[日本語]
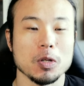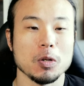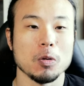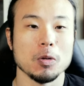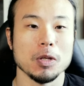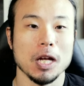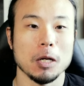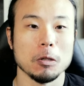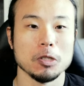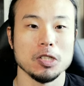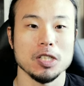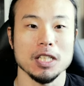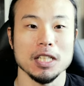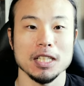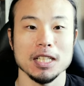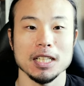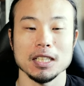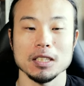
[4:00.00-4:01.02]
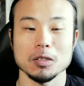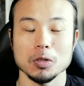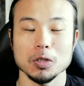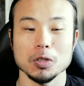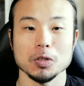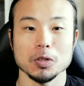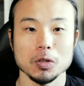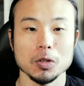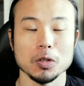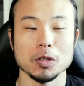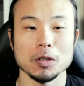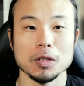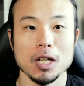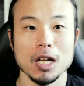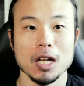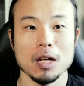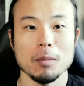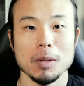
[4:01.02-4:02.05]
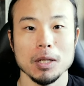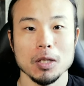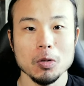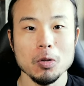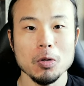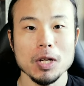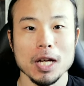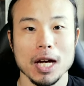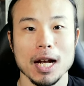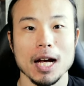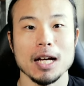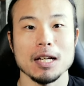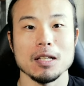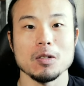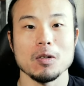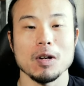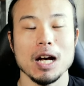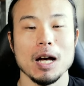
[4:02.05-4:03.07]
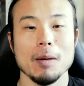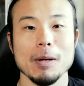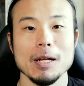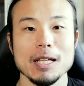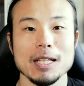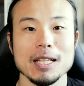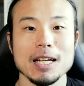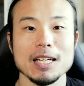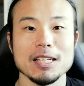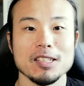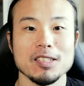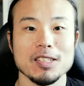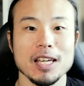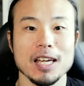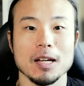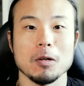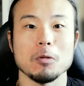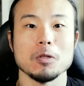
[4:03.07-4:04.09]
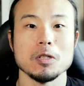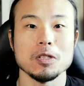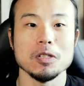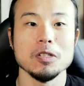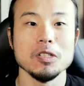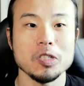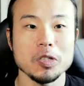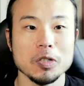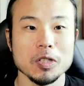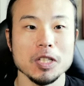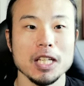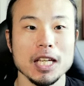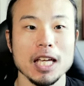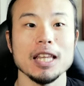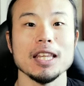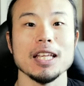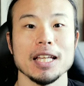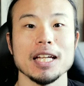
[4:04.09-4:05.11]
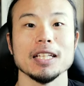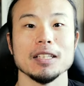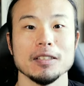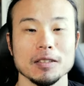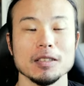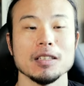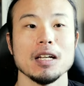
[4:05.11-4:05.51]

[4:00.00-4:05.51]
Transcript: れをこう直していったかというと、どうやら壁に対してこう垂直に蹴ってない。